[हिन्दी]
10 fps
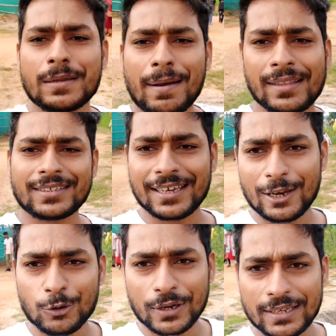मैंने बात किया
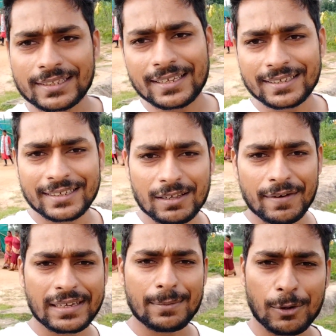है लोग कहते हैं कि
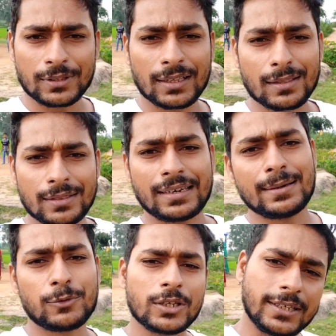दवाई का बहुत ज़्यादा सर
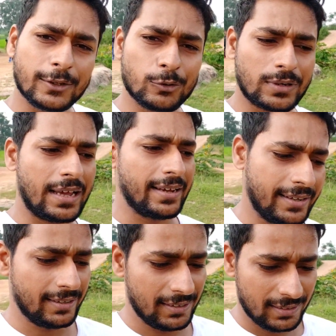है मुझे ठीक हो रहा
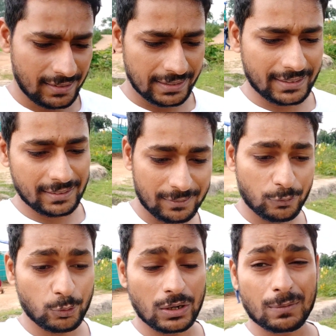है लेकिन
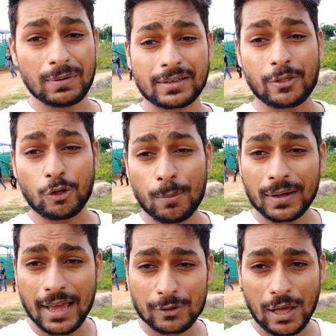वो लगभग सौ
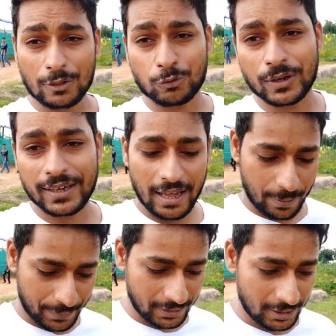बार आ, आ चुके हैं
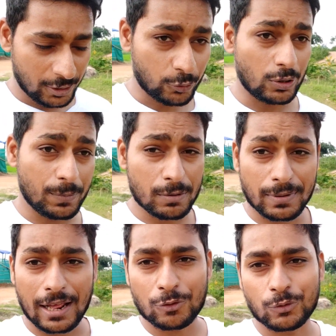यहाँ पे कोई बीस
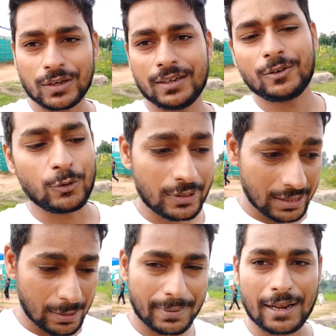बार आ चुके हैं कोई
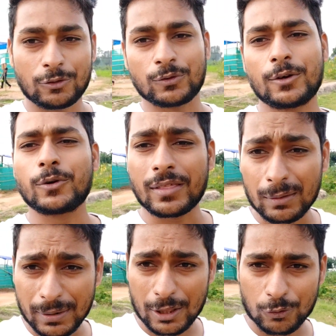छः बार आ चुके हैं कोई
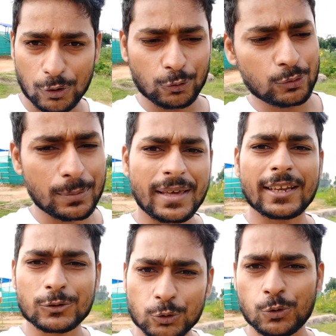सात बार आ चुके हैं और कुछ अभी
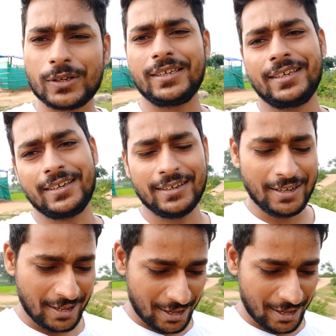आना शुरू ही किए हैं